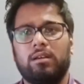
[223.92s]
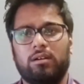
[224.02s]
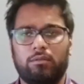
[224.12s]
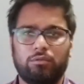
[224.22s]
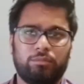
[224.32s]

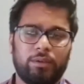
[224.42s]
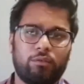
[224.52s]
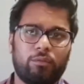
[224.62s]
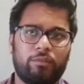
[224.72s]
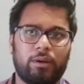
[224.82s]
उसमें
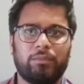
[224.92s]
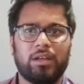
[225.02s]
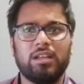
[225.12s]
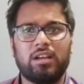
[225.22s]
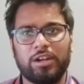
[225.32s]
वो
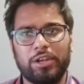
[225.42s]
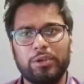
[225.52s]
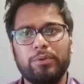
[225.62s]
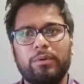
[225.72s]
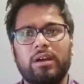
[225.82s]
कप्तानी
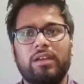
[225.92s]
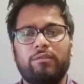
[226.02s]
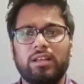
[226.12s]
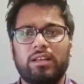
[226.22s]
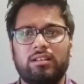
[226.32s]
कंटिन्यू करे
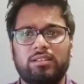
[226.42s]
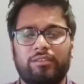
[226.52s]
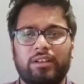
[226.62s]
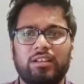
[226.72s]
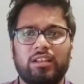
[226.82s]
वही
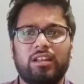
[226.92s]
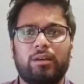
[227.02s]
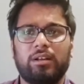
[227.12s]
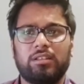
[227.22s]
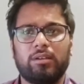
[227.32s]
सनराइजर
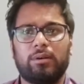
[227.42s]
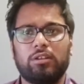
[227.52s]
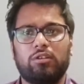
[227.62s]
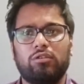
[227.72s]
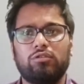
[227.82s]
हैदराबाद की बात
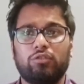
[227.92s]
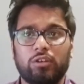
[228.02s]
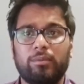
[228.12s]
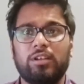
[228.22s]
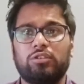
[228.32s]
करें तो जोनी
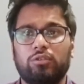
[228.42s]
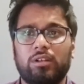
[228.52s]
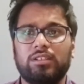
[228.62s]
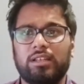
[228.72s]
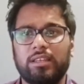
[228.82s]
बेस्टो
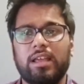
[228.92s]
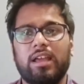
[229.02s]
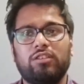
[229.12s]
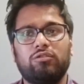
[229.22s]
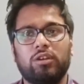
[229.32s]
नजर नहीं
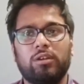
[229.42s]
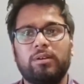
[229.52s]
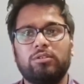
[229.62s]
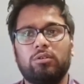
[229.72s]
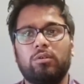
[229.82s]
आएगी जोनी
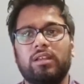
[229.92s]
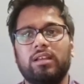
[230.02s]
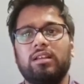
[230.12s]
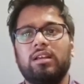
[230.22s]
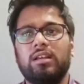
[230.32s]
बेस्टो
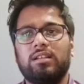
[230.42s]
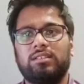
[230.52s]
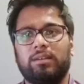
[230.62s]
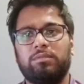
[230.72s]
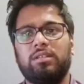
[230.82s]
उनके
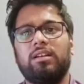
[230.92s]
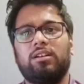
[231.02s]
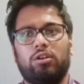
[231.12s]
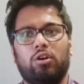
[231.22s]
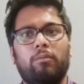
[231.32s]
सबसे
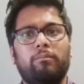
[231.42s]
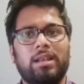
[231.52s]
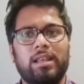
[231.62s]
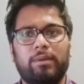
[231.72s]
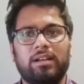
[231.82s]
टॉप
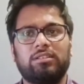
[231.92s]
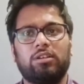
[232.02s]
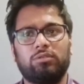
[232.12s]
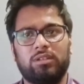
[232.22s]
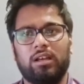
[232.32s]
बल्लेबाज थे
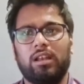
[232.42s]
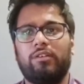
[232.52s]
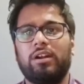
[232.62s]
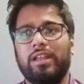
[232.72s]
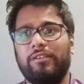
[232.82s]
उसके
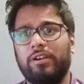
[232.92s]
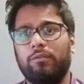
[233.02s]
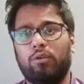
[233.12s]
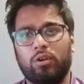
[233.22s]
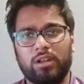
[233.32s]
अलावा डेविड
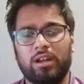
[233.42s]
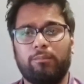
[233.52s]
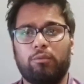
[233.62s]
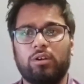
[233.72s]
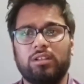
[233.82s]
वार्नर
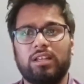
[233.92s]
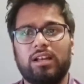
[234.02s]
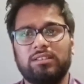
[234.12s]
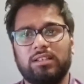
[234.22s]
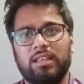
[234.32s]
आपको नजर आ
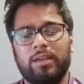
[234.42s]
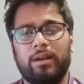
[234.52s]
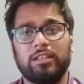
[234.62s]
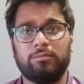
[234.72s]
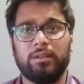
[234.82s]
सकती है
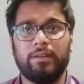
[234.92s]
मैच में